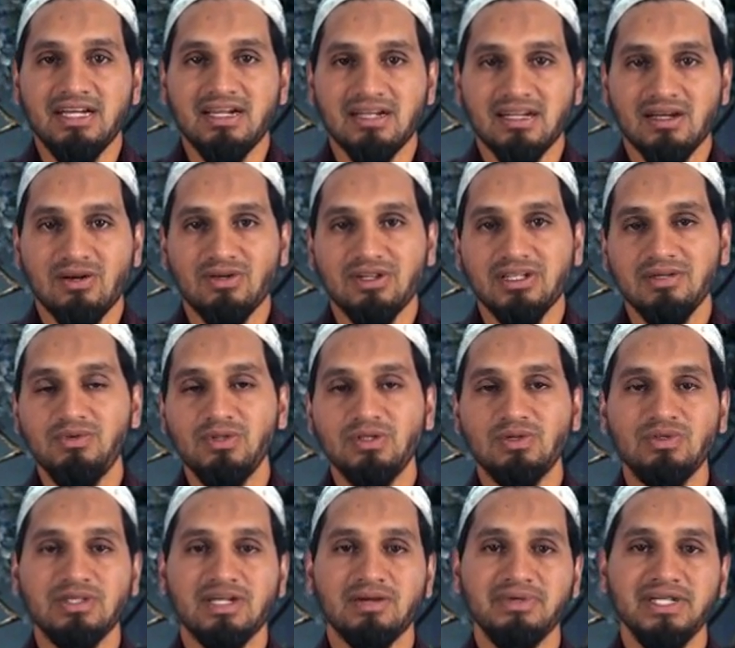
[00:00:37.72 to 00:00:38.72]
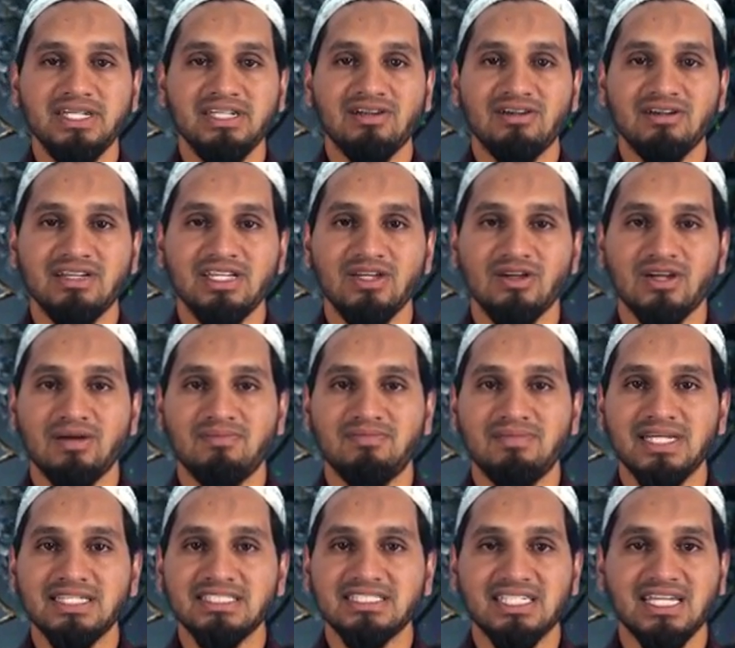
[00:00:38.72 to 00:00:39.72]
เราได้พูดคุยกับพี่น้องเกี่ยวกับ
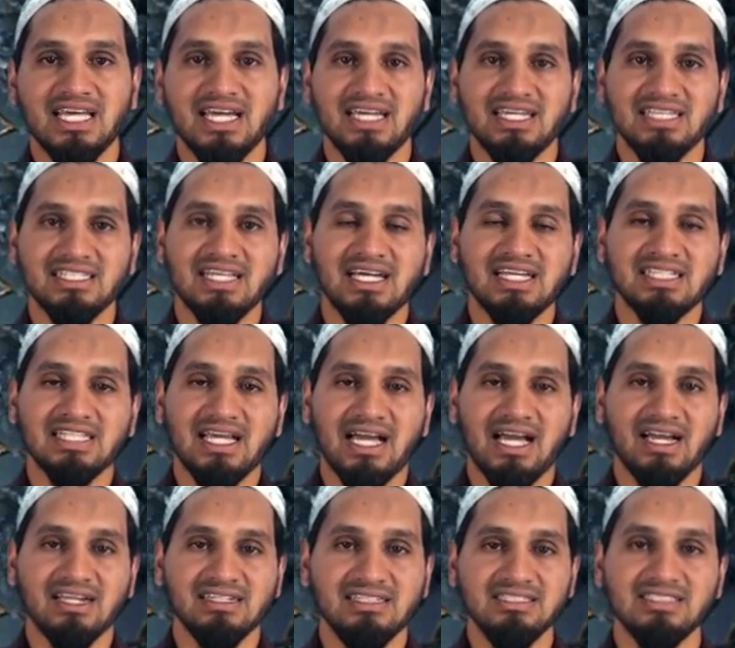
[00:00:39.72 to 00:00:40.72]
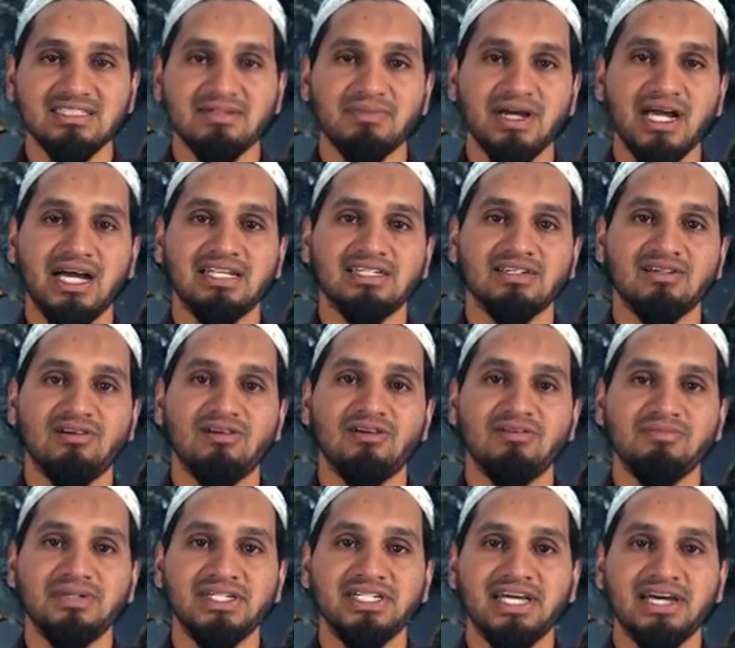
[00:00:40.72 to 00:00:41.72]
ลักษณะต่างๆ ที่สำคัญของ
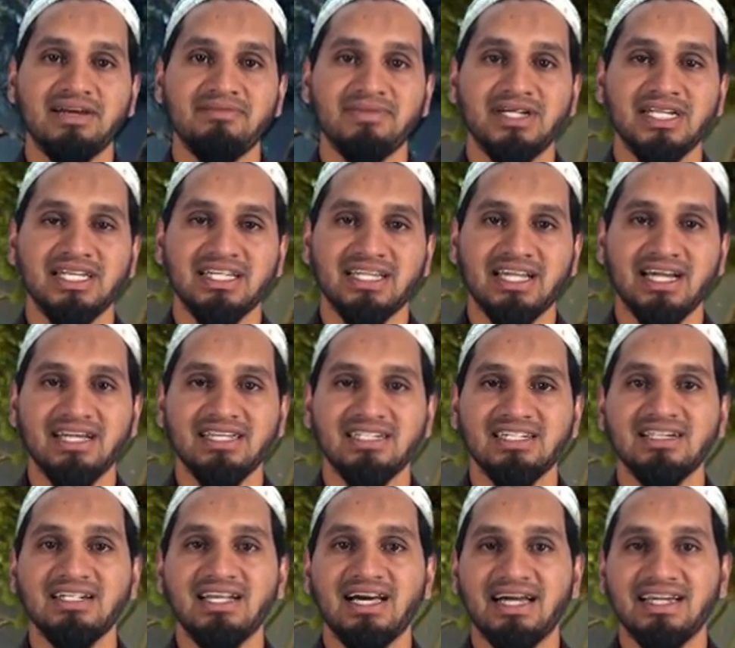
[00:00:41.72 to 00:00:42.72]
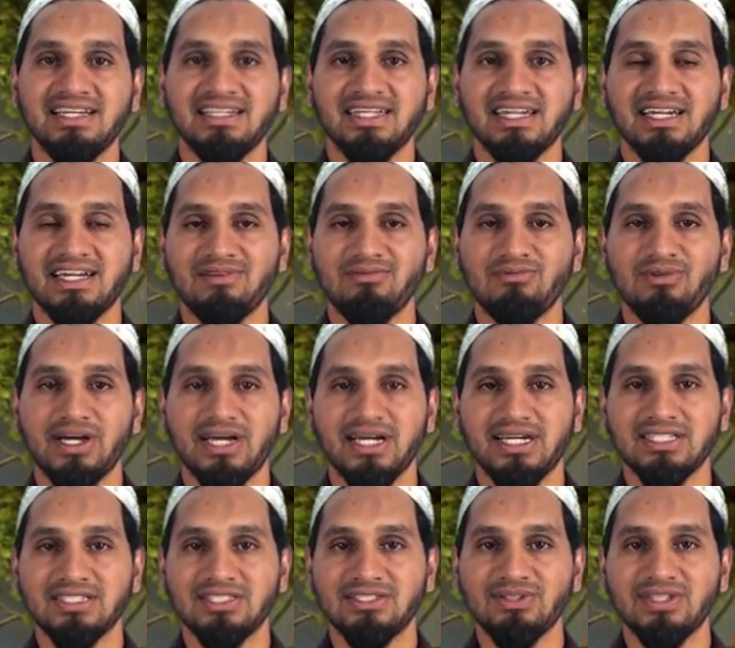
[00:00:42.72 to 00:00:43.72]
บรรดามาลายกาทั้งหลายนะครับ ว่า
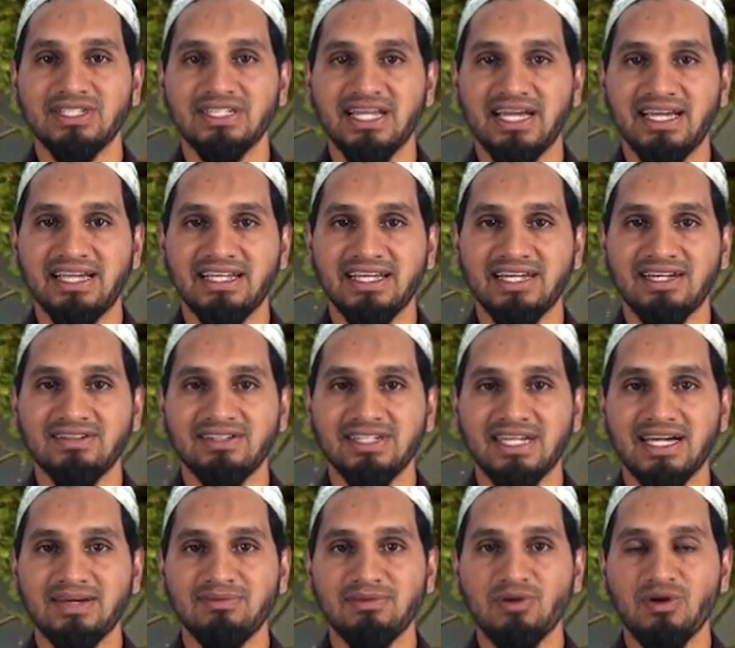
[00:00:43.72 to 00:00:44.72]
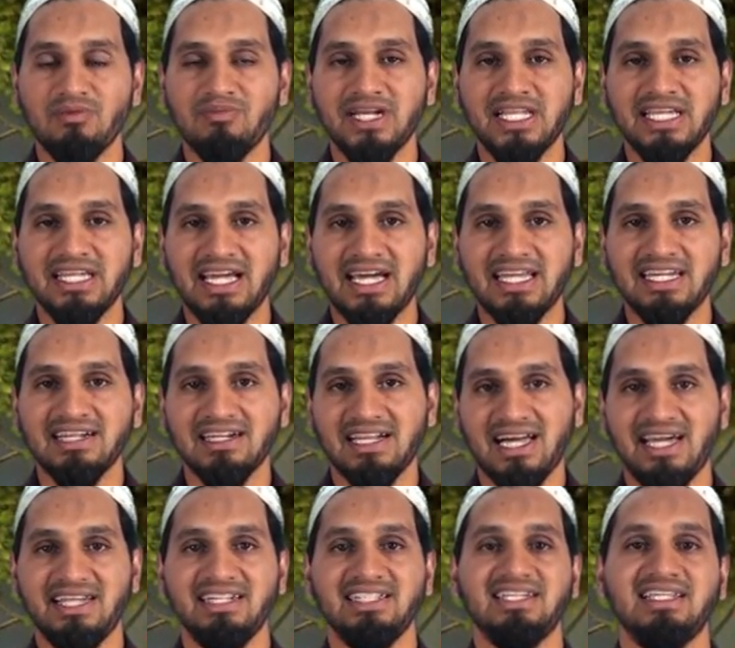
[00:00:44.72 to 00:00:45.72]
ส่วนใหญ่แล้วนะครับ หรือว่ามาลายกาทั้งห
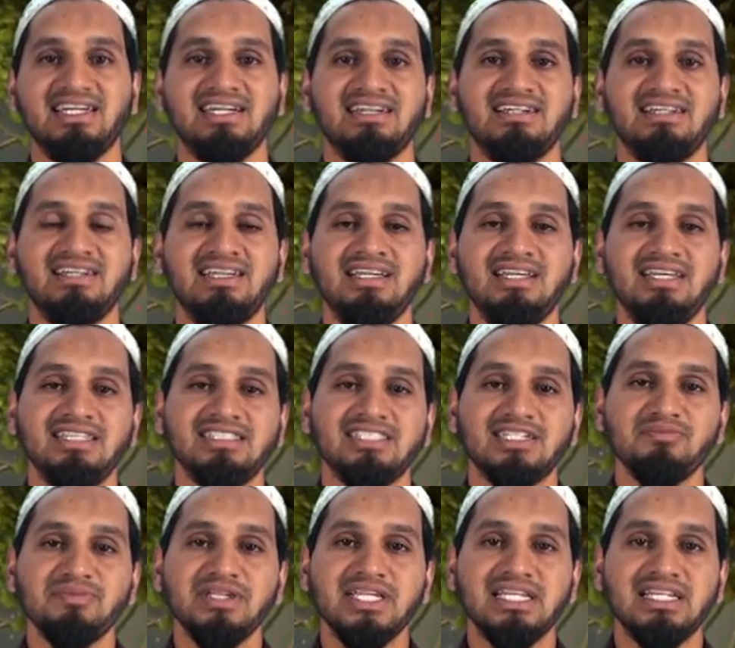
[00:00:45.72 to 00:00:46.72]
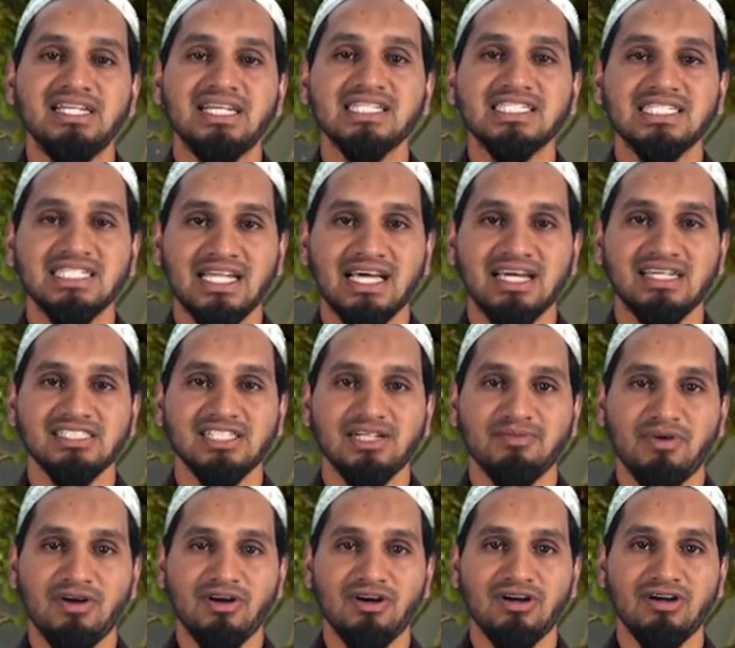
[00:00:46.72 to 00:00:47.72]
ลายเนี่ยนะฮะจะมีลักษณะเฉ
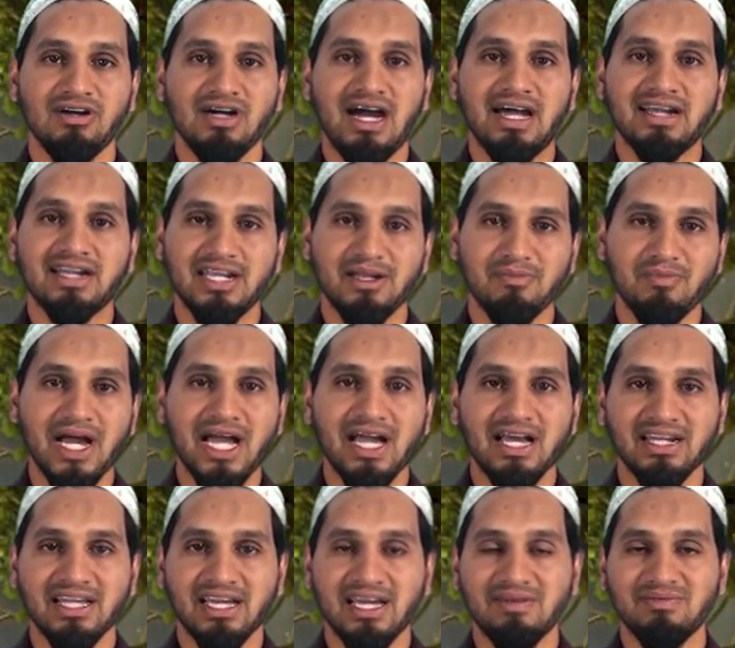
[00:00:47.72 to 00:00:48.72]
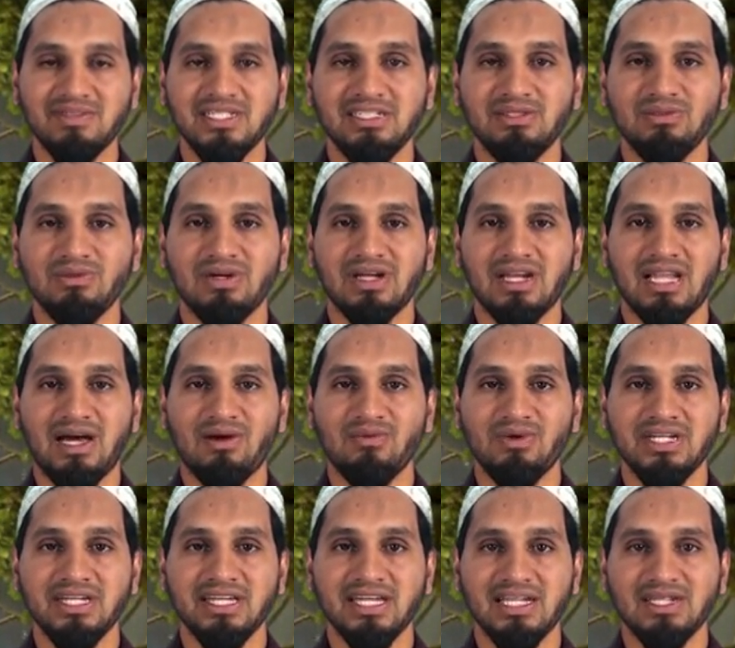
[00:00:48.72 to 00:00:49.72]
พาะอะไรบ้างนะครับ ที่ถูกกล่าว
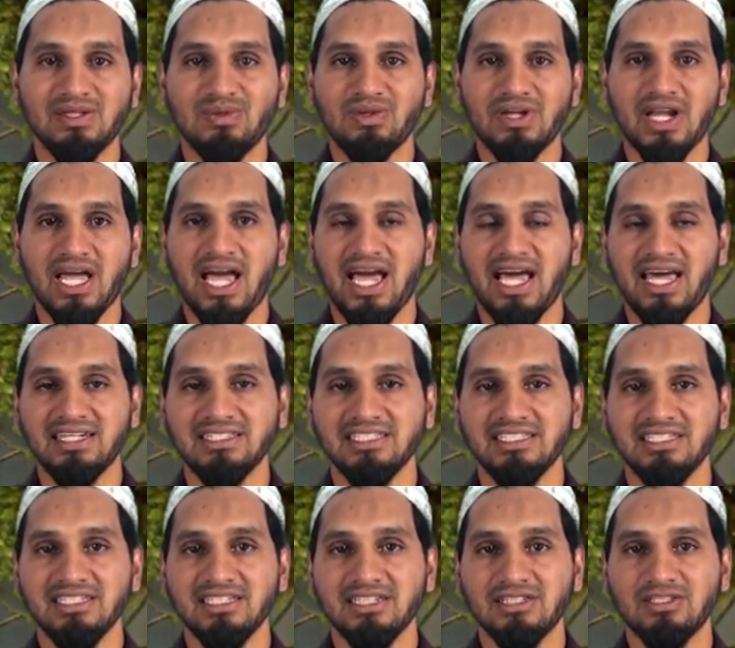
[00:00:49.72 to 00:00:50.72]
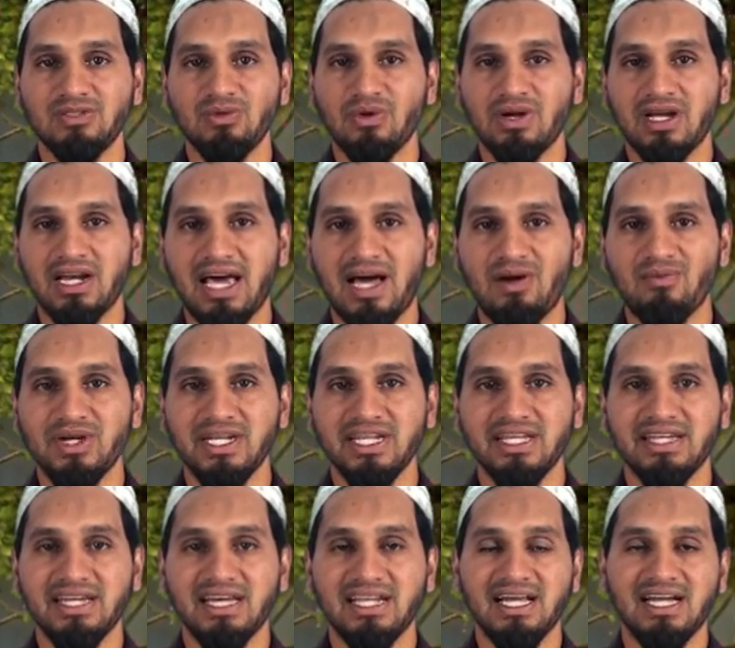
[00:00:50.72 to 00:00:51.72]
ไว้ในอัลกุรอานหรือถูกกล่าวไว้
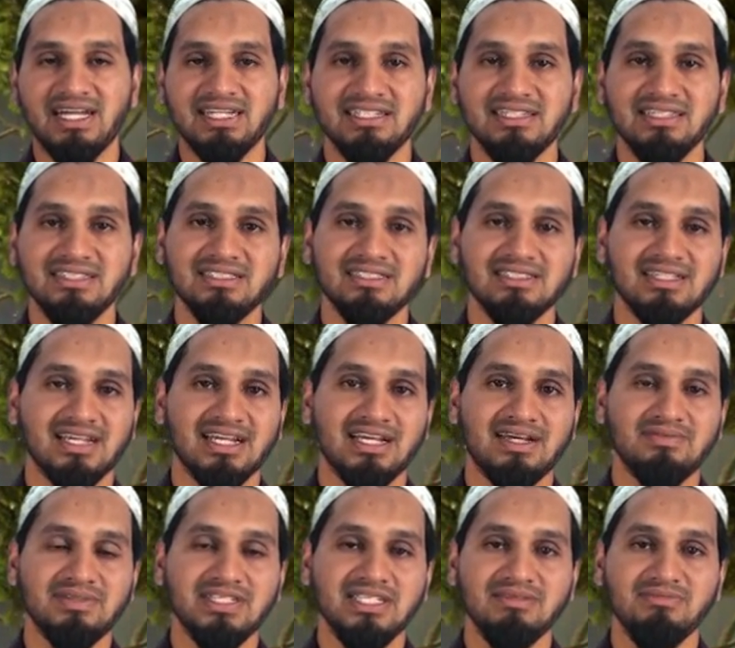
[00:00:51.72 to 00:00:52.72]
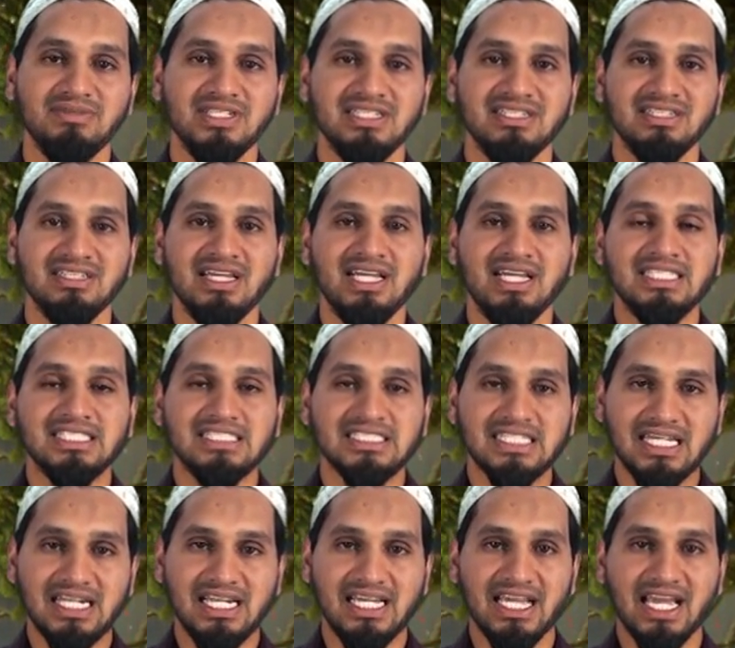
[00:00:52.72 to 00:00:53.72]
ในอัลฮะดิษนะครับที่มี
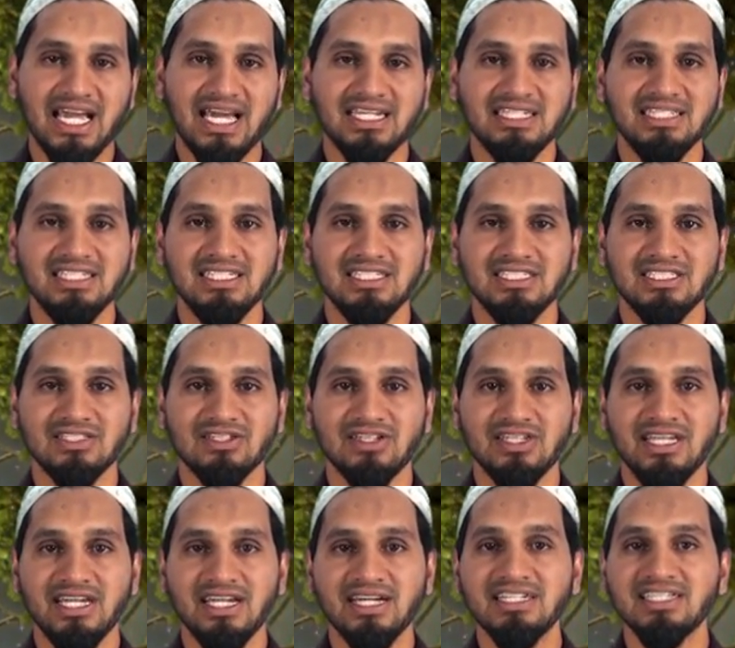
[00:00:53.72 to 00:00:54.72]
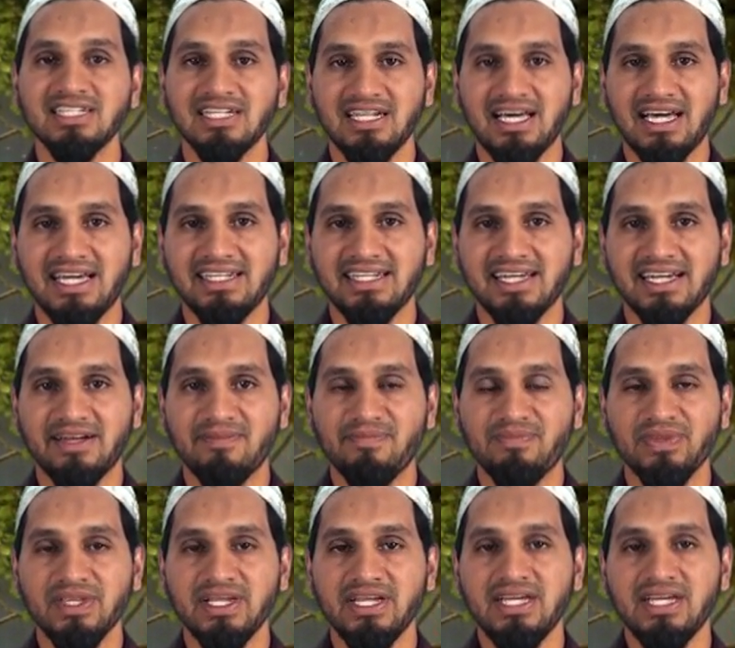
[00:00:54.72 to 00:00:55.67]
สายรายงานที่ซอฮีทั้งหลายนะครับ